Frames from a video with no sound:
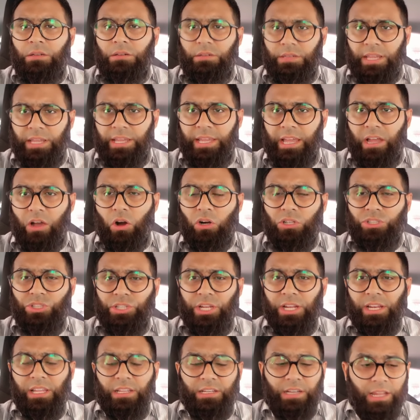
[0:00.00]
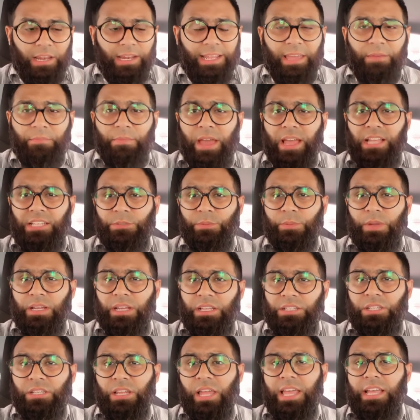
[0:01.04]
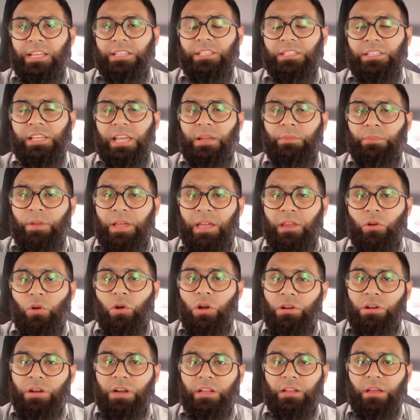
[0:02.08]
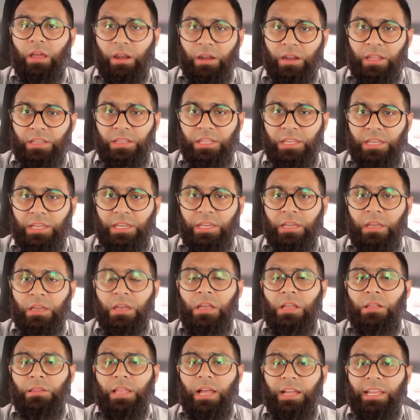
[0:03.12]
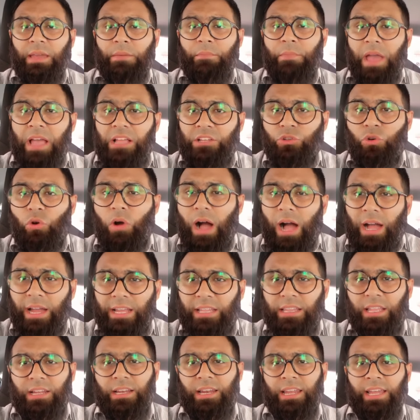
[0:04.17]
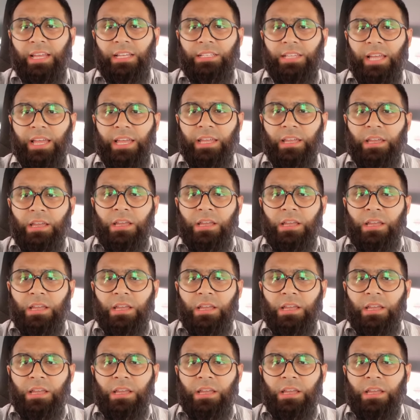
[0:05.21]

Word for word: ठीक है ऑस्ट्रेलिया कल के मैच में किसी ना एक सीधी एक प्लेयर को हंड्रेड करनी थी ताकि मैच को आगे तक लेके जाए